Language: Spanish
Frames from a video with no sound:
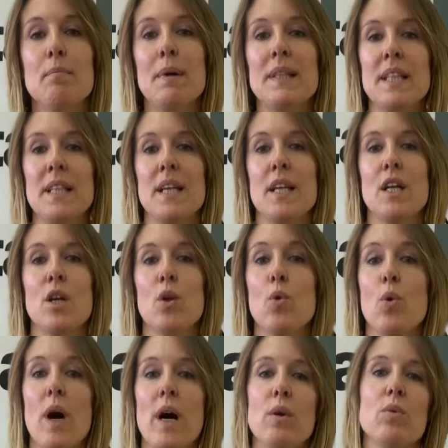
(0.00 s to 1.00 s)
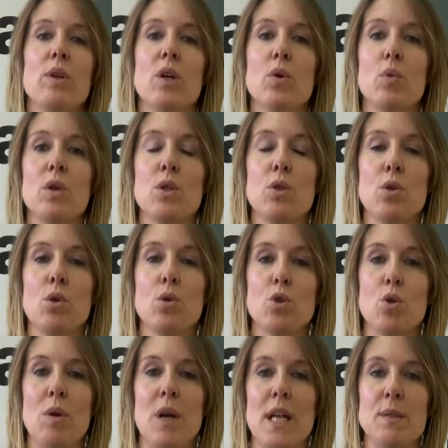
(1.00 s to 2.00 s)
va a tener lugar un encuentro
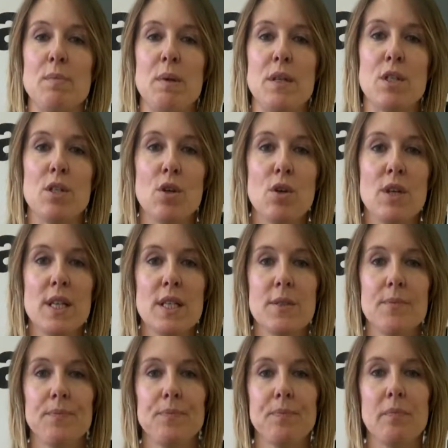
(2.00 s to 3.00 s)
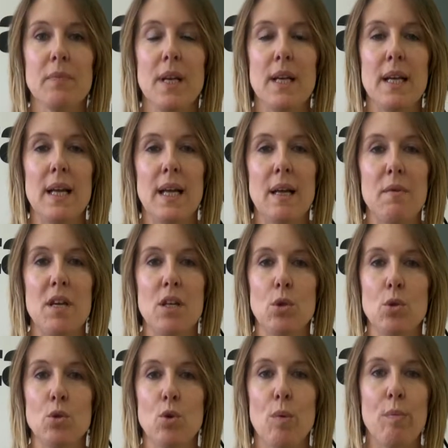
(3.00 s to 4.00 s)
sobre las pensiones, en la que vienen
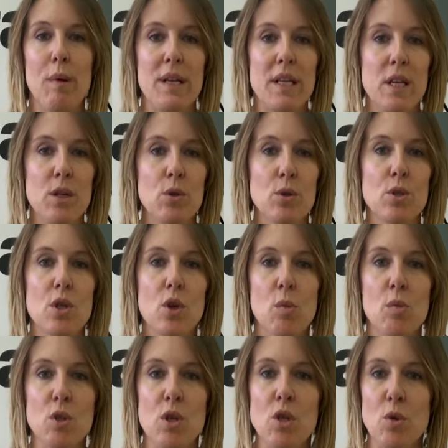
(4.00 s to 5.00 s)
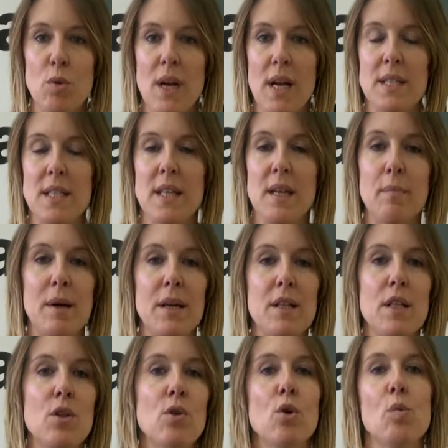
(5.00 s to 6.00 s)
dos compañeros de comisiones obreras y del
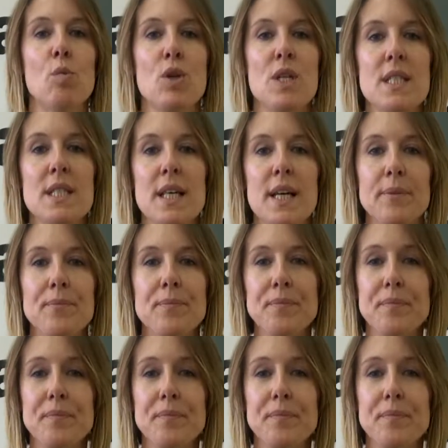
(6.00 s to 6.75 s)
Partido Comunista,